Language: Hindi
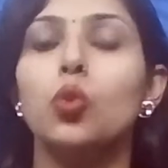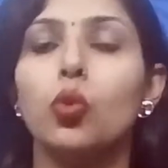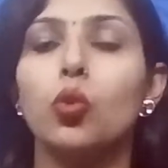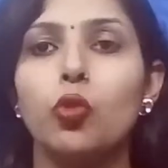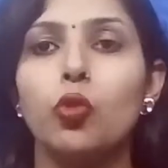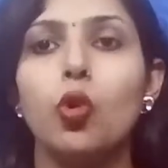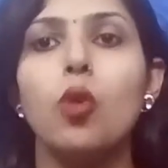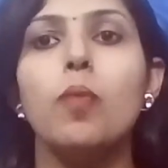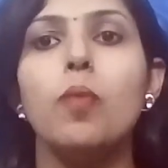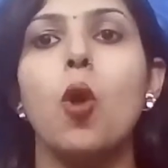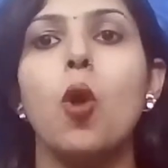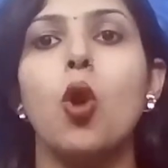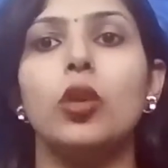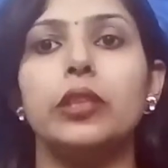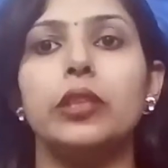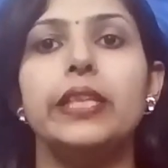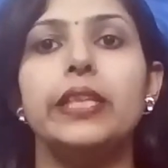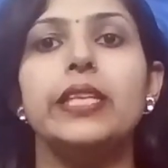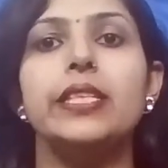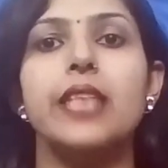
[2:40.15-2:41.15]
तो वो
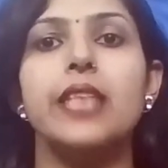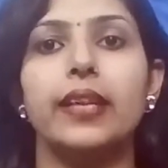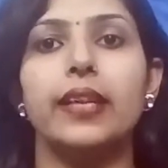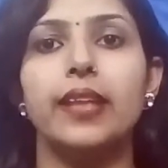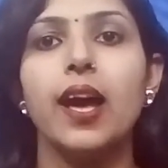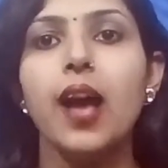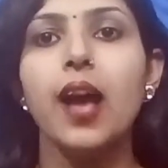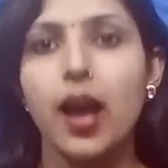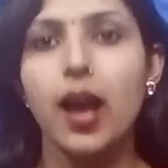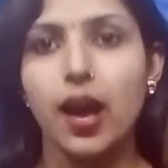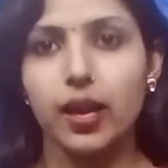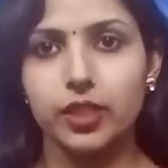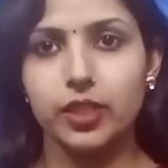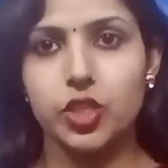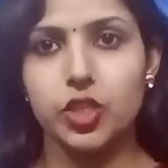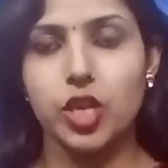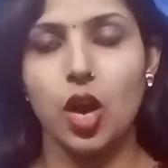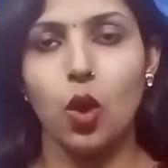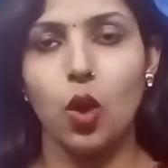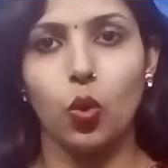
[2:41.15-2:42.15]
बहुत ही ज़्यादा
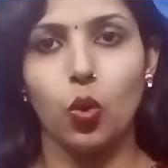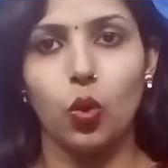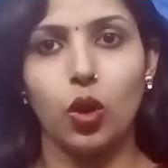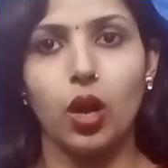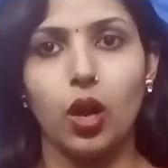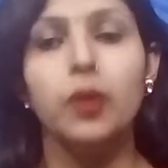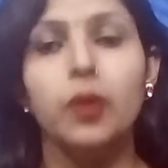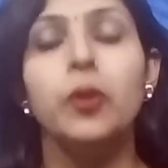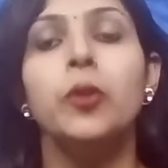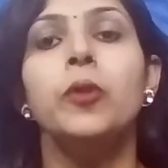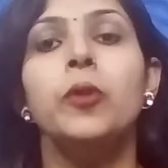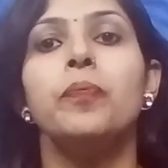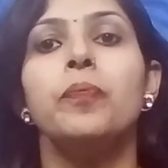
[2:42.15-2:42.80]
अच्छा होगा